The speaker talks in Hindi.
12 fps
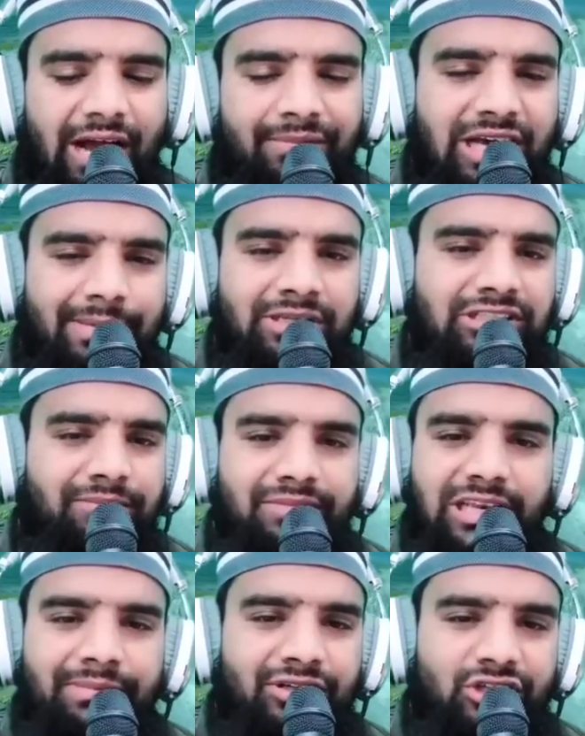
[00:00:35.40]
अभी आपने
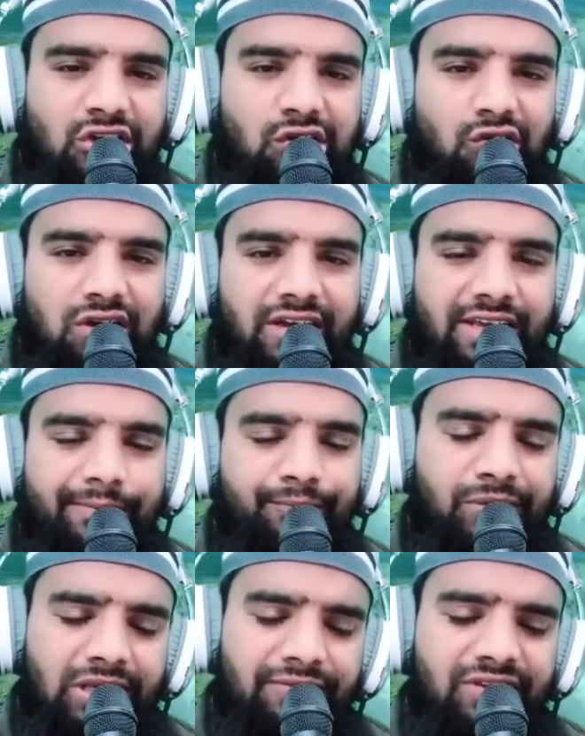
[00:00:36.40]
थमनेल पर देखा होगा कि
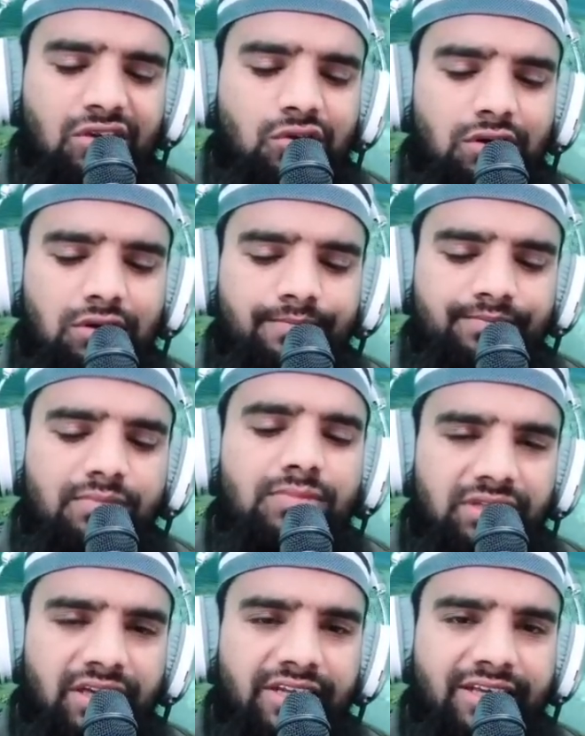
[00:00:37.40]
बीवी को
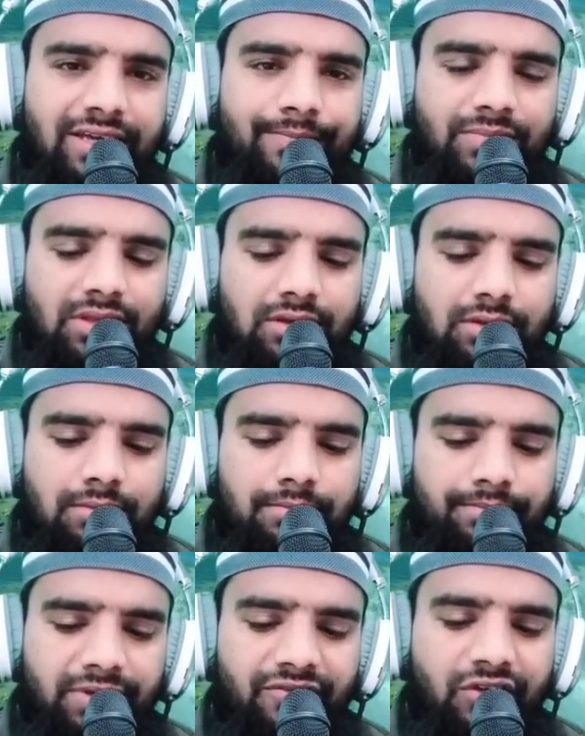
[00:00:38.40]
यानी कि
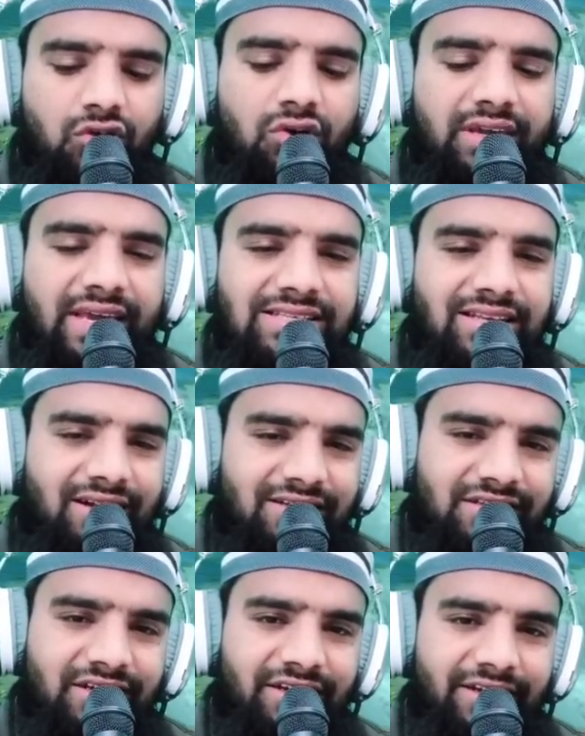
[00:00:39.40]
बीवी को कैसे
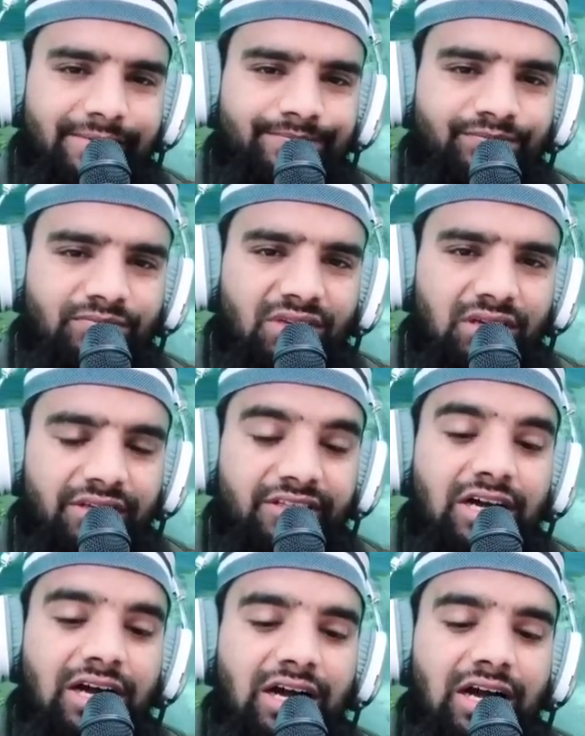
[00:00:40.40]
राज़ी करें
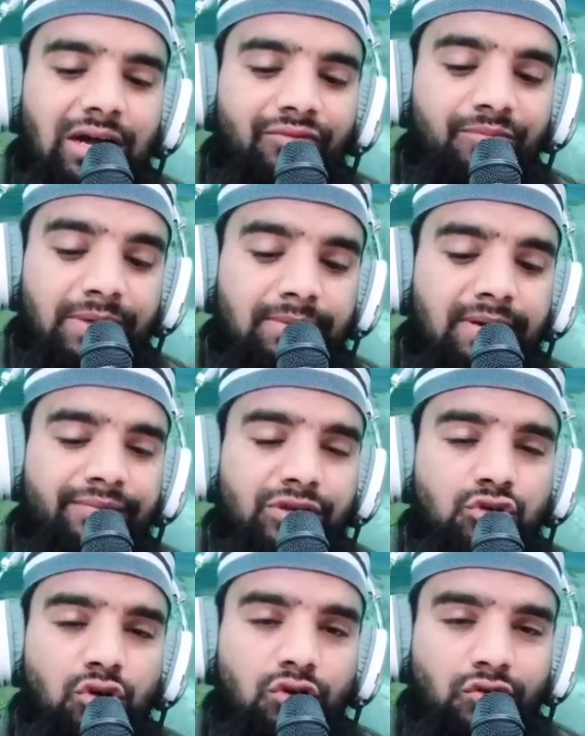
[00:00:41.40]
या बीवी अपने
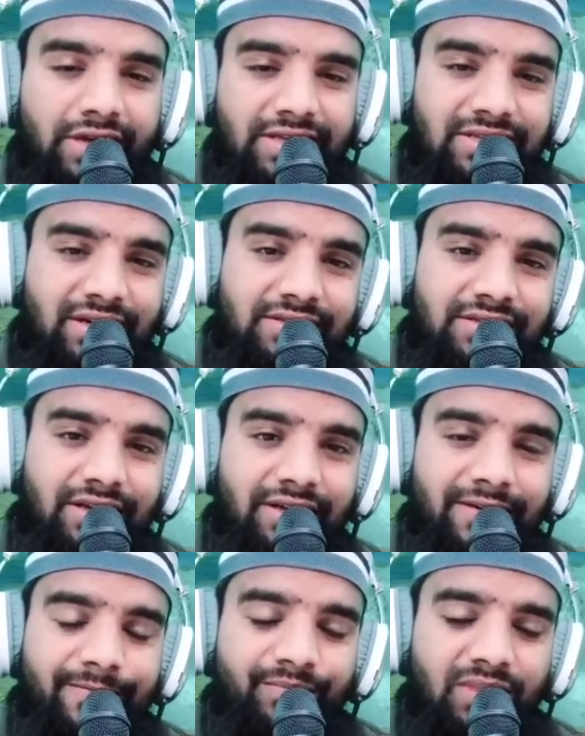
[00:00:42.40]
शोहर को कैसे राज़ी
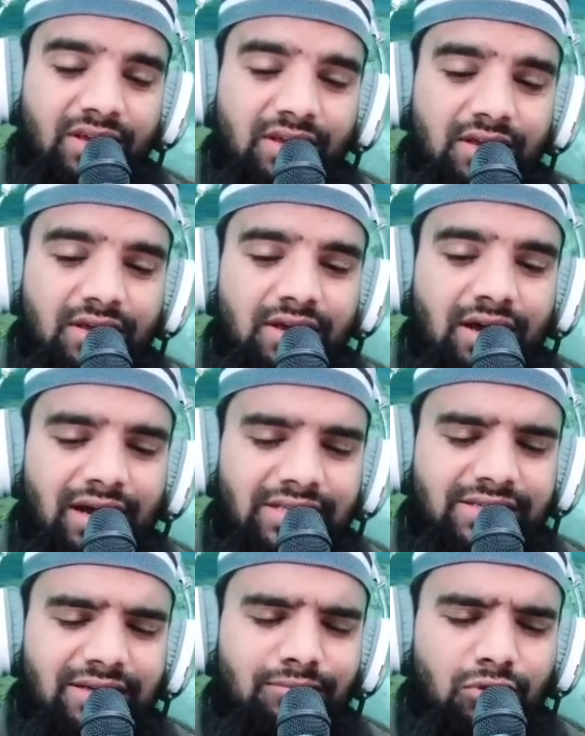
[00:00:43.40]
करें
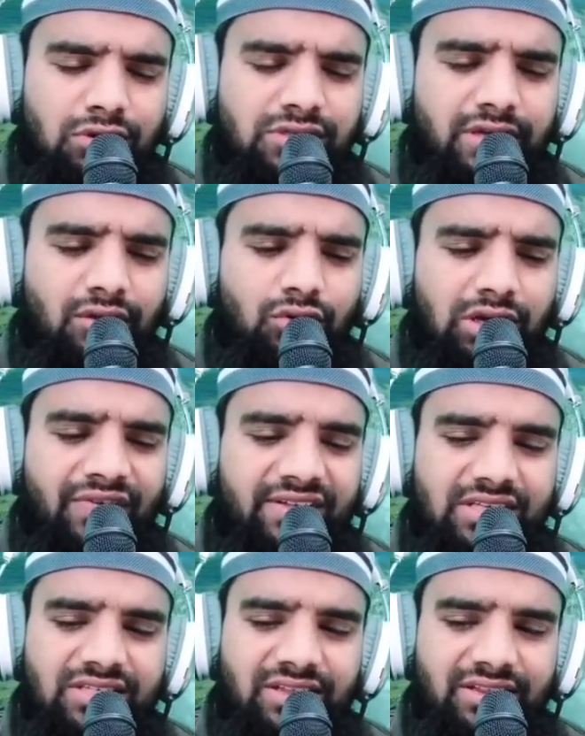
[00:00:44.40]
आजकल बहुत सारी
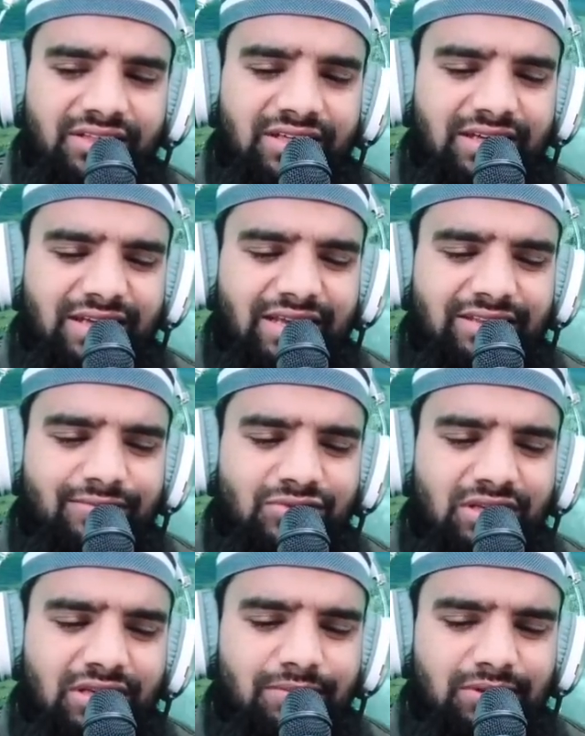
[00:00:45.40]
खुराफातें चलती हैं एकदम
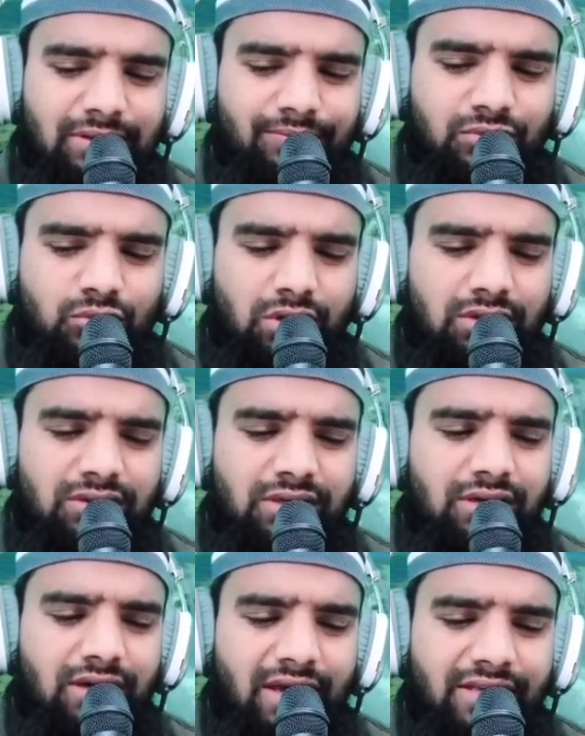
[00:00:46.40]
से ही मतलब तुरंत
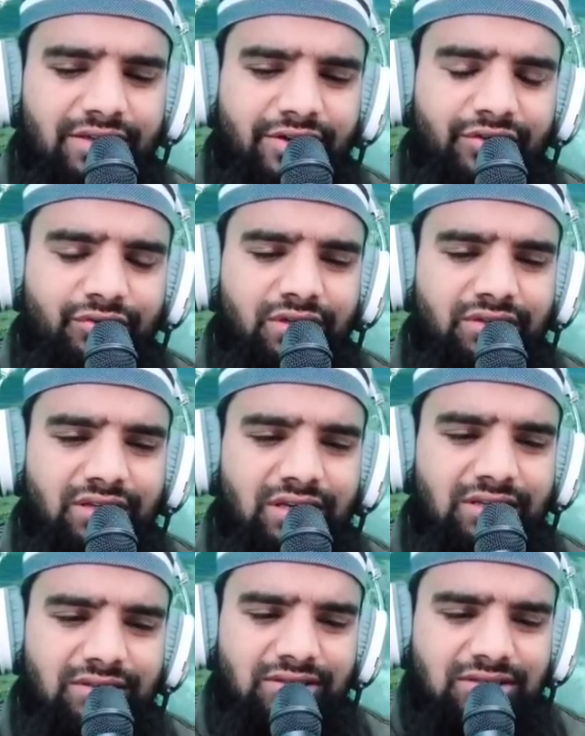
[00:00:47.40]
ही लड़ाई झगड़े हो जाते
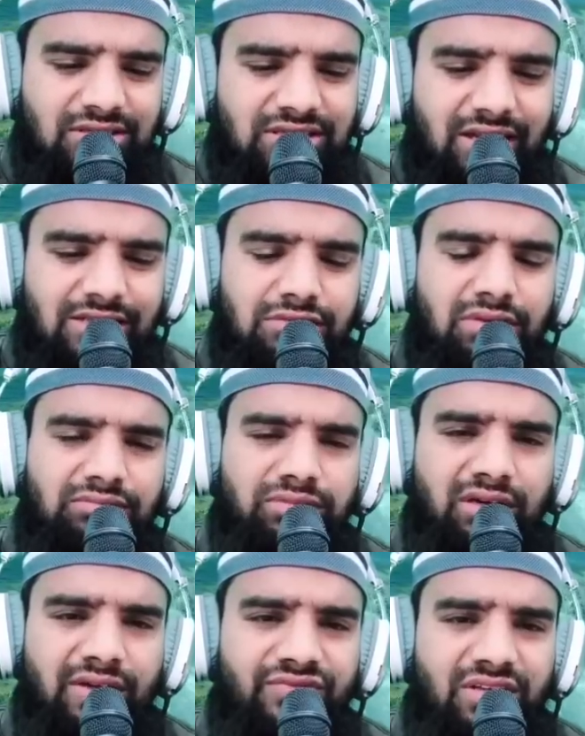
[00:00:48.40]
हैं ज़रा सी बात
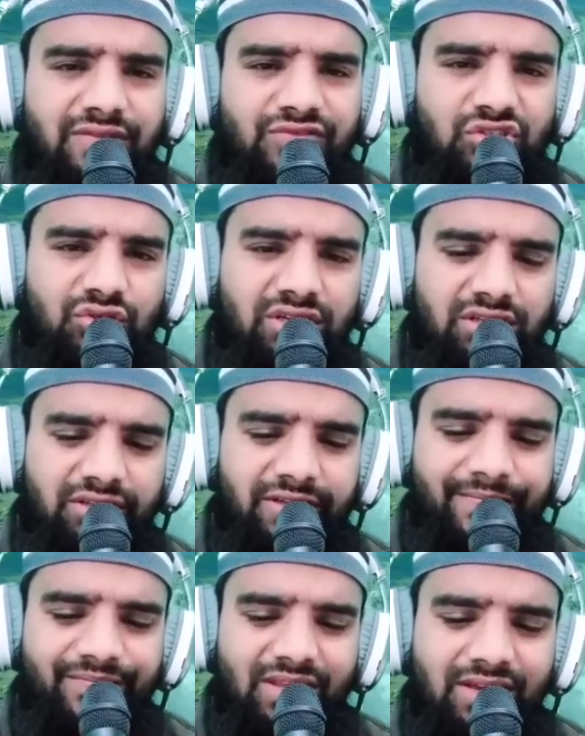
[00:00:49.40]
पर नफसा नफसी हो जाती
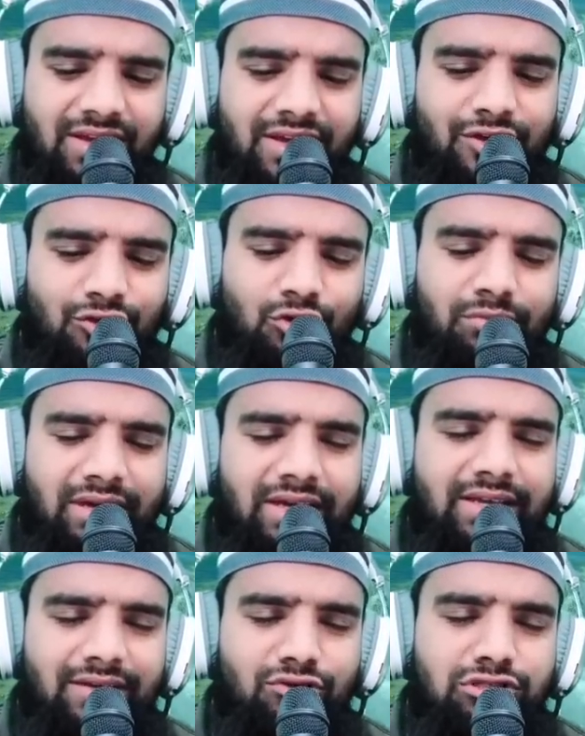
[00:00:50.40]
है तो
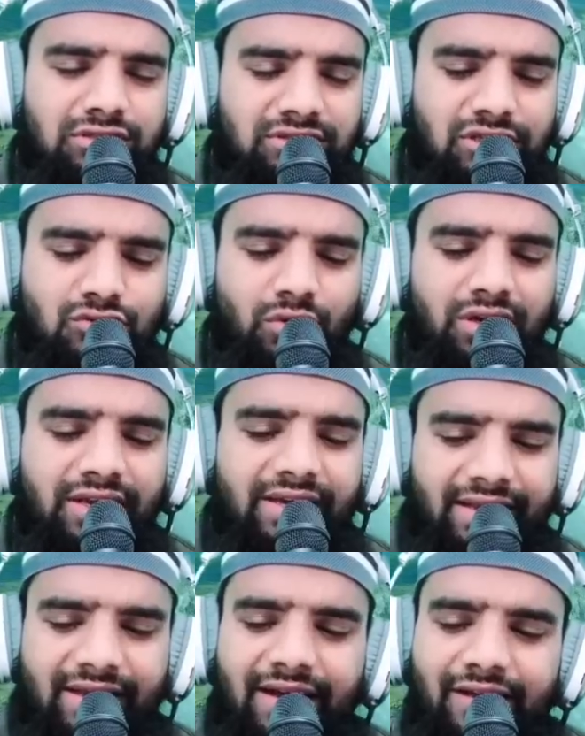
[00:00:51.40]
मैं उस चीज़ को
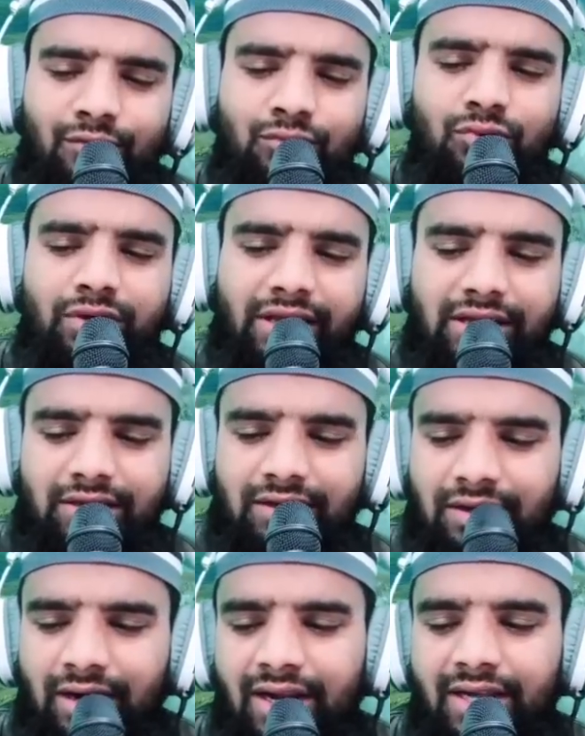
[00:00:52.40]
लेकर के आया हूँ और एक
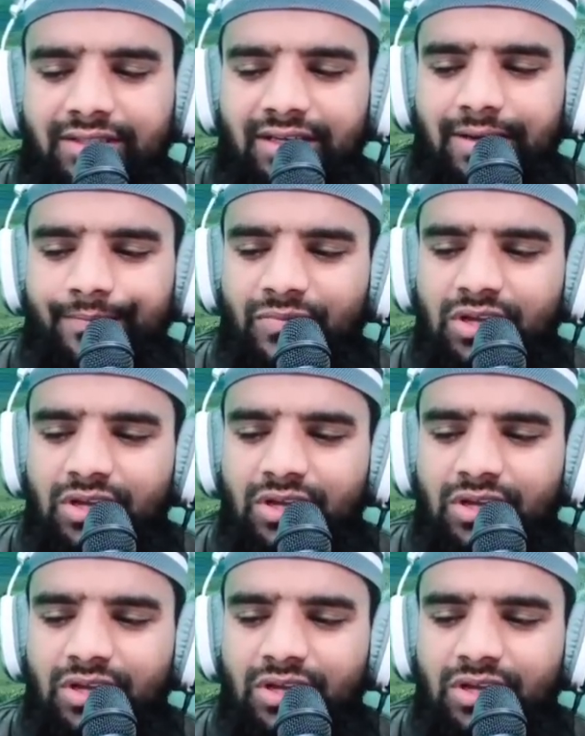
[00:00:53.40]
आयत है